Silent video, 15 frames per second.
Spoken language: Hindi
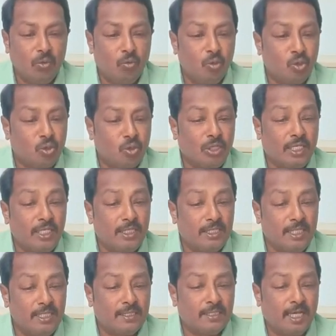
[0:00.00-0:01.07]
उसको
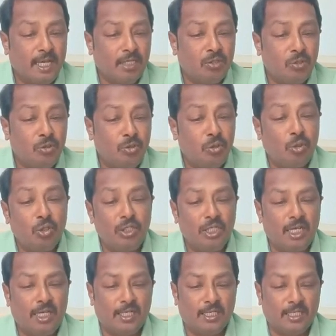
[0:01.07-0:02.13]
किसके साथ
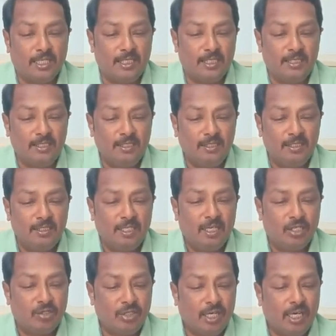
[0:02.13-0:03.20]
जोड़ना है
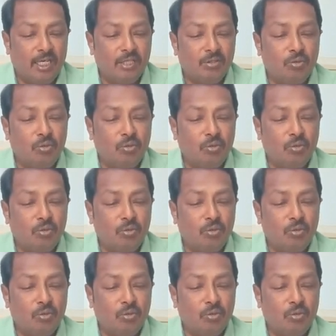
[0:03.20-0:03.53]
अर्थात